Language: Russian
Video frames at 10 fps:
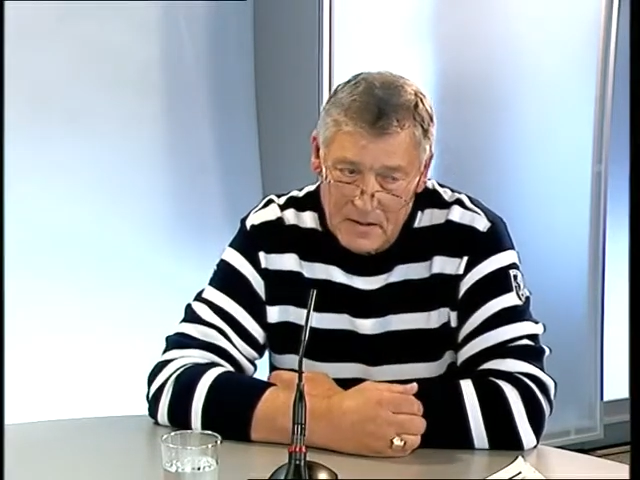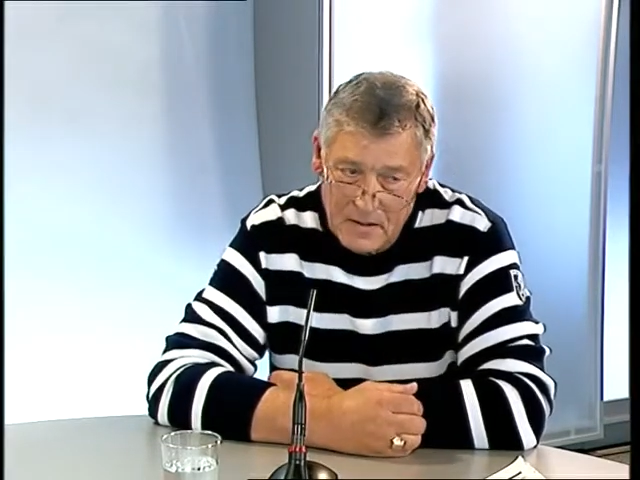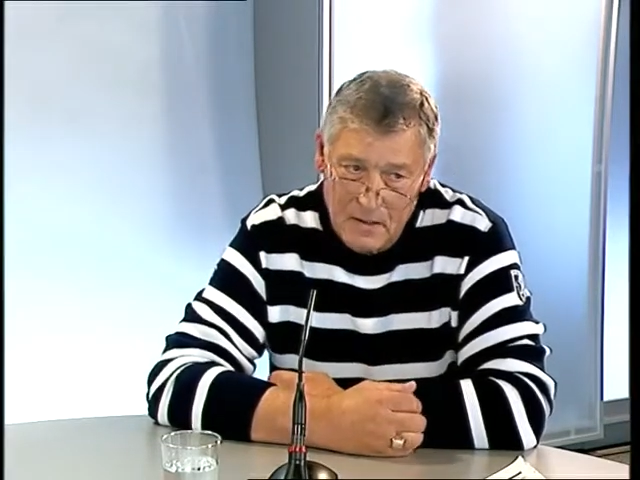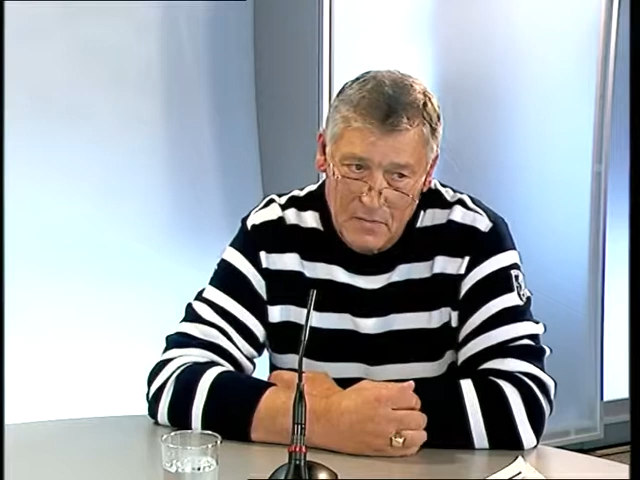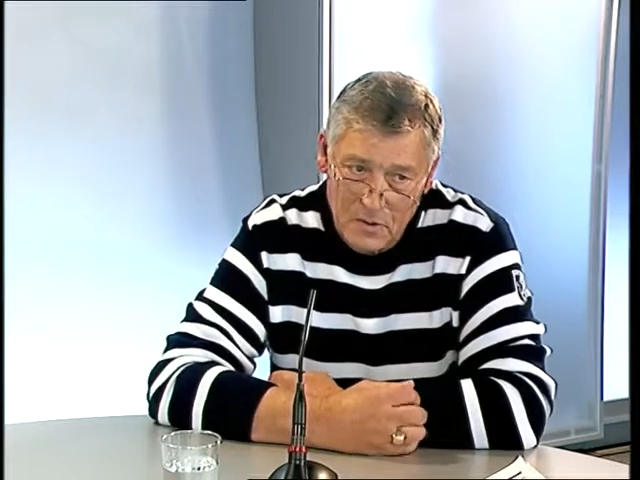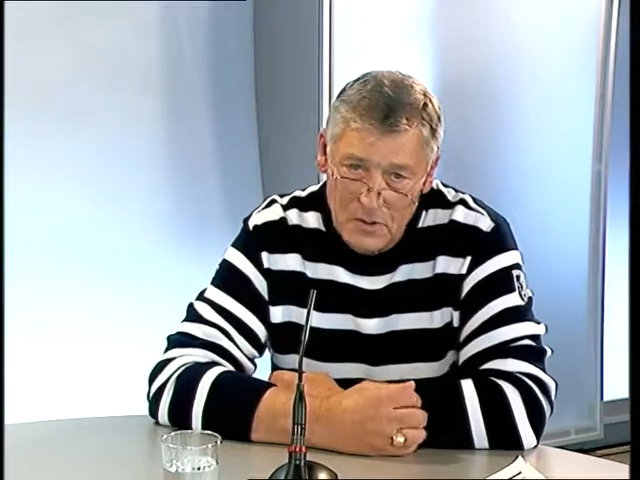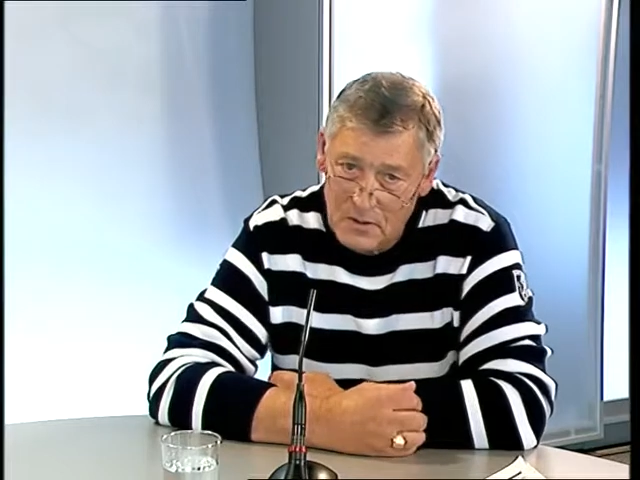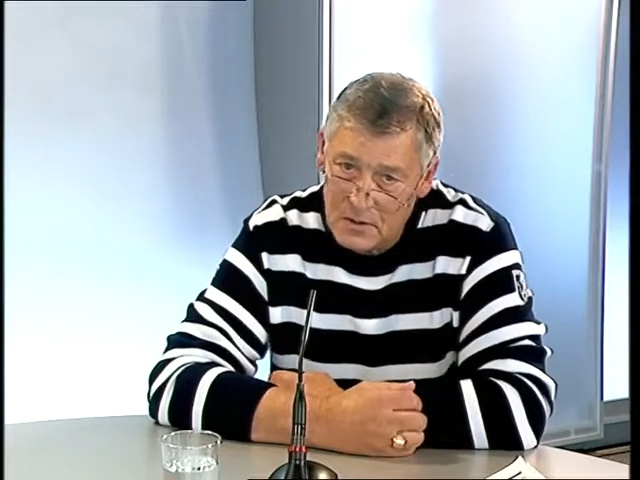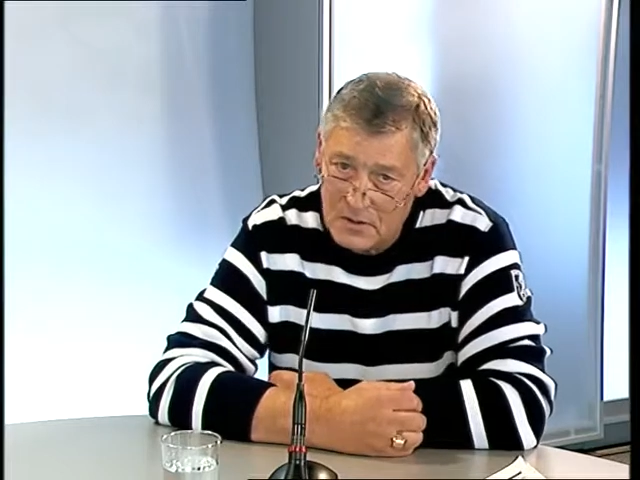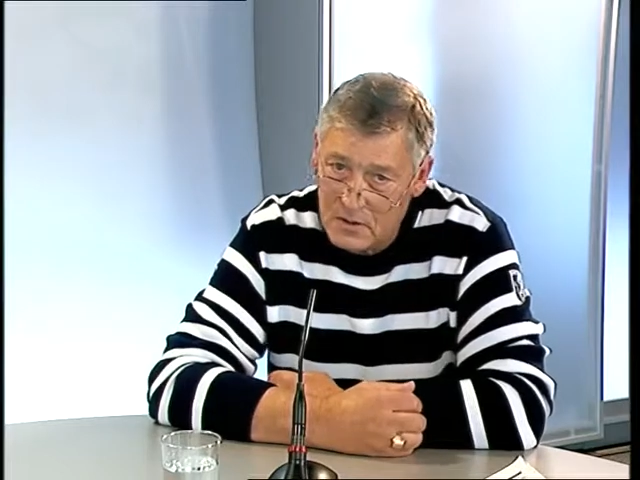там
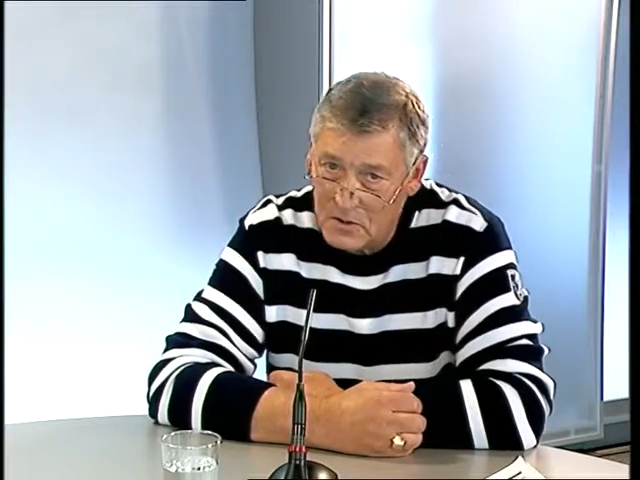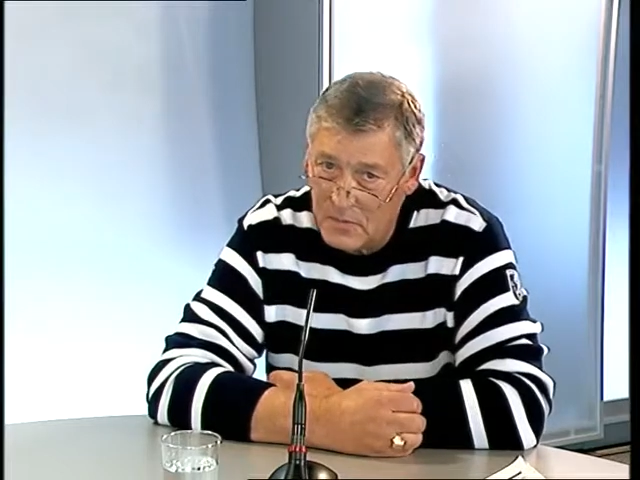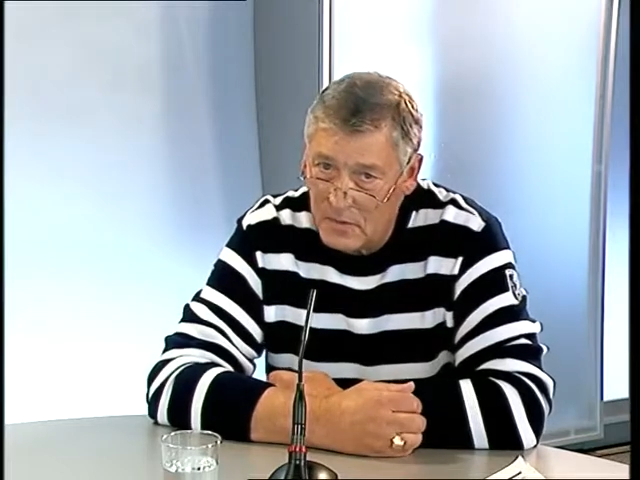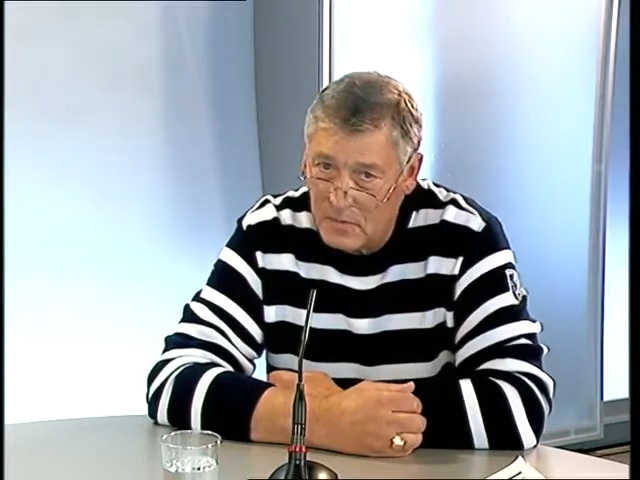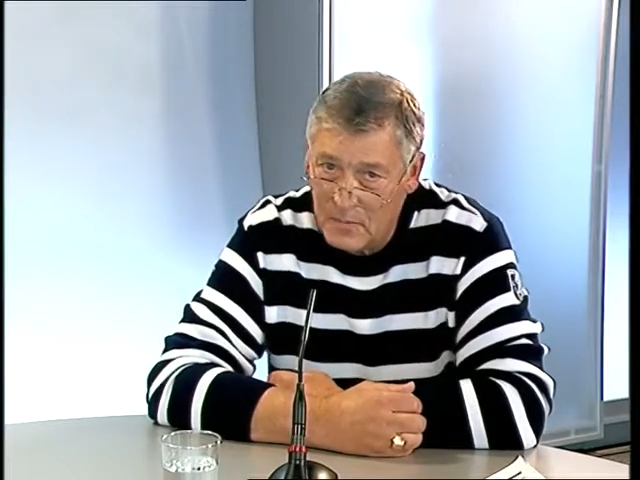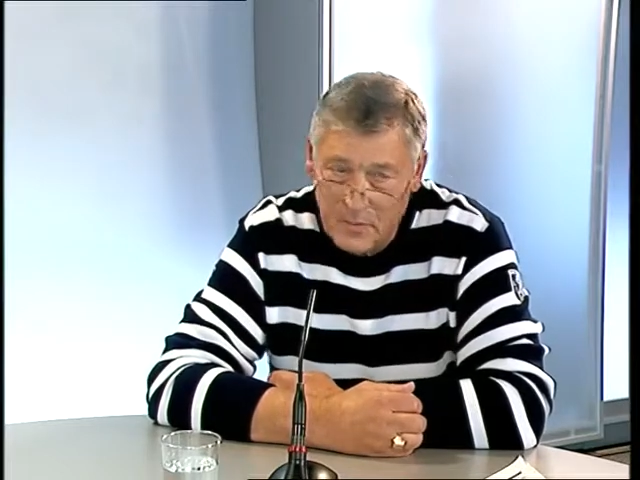есть так называемые